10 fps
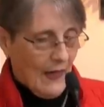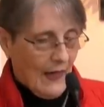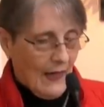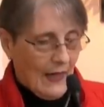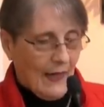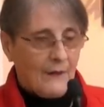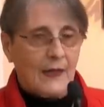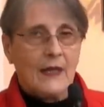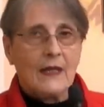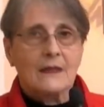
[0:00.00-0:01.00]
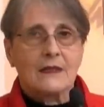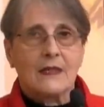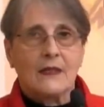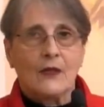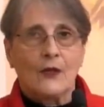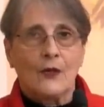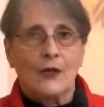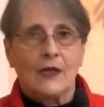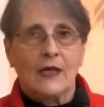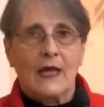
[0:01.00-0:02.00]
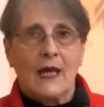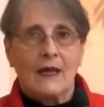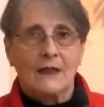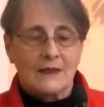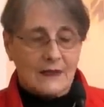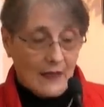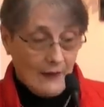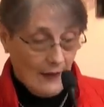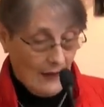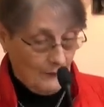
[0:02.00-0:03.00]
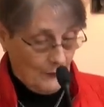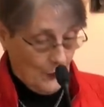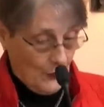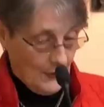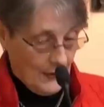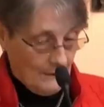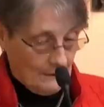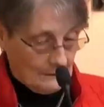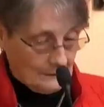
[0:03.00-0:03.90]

Alaben, al Señor, que alza al, pobre.